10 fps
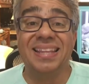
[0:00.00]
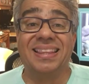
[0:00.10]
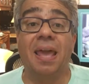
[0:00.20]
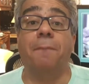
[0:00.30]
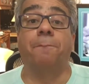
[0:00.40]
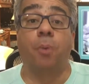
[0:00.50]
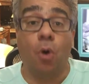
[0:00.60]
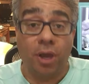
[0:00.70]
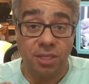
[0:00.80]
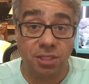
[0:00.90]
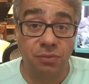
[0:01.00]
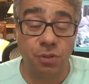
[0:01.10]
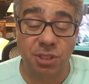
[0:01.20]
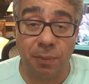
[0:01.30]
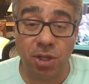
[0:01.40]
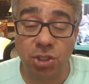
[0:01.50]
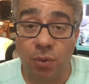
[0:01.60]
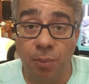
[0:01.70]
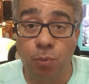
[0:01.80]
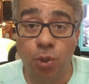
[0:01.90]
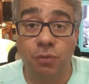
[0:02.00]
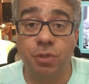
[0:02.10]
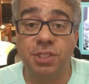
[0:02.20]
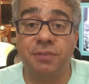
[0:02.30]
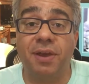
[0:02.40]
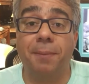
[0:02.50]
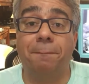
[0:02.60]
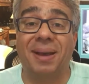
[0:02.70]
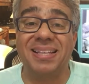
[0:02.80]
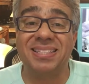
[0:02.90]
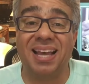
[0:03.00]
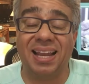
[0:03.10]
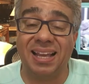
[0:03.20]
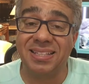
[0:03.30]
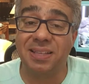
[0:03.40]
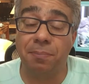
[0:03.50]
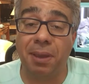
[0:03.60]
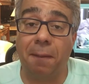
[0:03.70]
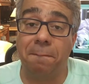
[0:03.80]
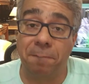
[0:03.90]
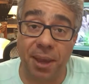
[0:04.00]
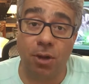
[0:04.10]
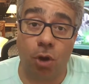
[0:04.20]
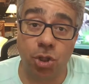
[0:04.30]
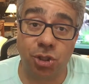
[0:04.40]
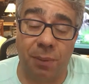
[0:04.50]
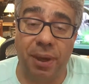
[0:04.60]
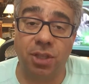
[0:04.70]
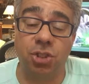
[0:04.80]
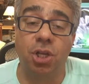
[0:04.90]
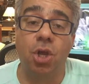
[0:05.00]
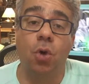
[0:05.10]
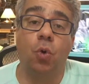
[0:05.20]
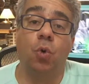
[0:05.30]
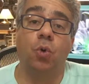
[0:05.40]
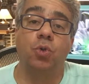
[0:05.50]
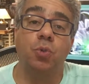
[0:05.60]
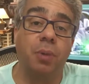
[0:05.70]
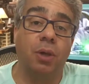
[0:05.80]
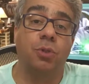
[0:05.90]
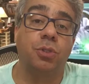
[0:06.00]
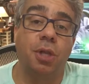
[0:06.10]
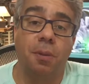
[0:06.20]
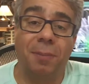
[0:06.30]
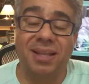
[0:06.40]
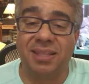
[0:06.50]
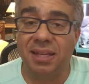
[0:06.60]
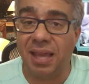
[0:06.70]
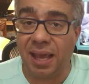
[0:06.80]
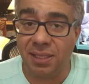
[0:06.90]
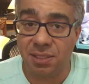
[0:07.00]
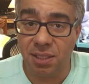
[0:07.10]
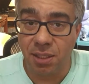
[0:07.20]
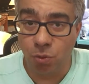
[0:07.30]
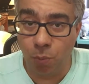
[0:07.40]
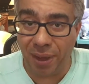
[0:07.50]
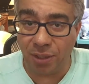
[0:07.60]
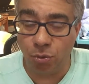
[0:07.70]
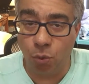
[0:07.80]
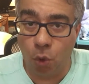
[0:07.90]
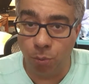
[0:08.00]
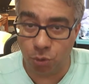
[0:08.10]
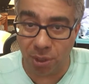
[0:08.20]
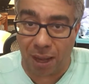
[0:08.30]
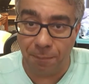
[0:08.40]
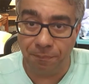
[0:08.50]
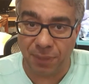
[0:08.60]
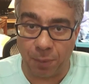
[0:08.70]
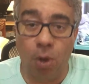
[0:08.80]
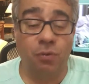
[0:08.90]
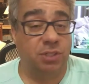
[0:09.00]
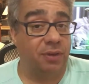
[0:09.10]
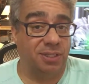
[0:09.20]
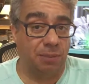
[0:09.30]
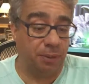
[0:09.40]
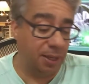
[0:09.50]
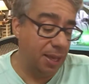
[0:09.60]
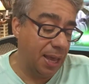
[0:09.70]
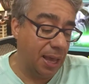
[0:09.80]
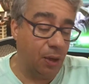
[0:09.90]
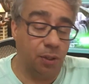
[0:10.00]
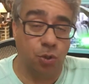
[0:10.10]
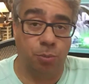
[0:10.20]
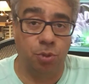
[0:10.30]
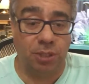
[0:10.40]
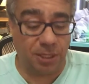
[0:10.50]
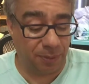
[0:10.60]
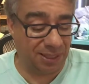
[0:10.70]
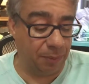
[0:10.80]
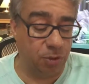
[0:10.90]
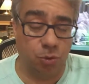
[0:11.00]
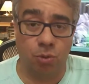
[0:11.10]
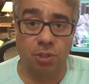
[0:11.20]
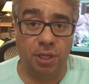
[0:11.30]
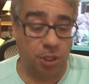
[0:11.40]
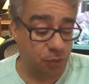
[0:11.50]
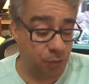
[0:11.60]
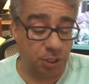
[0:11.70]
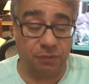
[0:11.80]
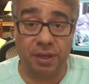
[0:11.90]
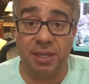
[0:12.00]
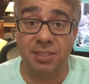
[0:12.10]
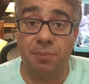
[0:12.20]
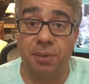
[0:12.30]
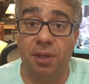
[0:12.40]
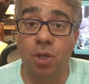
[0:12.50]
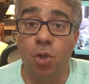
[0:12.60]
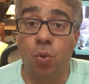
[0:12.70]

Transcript: Depois que você baixar o e-book, você vai passar a receber periodicamente os meus materiais do método Como Estudar. Tá bom? Você vai receber a aula sobre os 10 mandamentos do estudante, você vai receber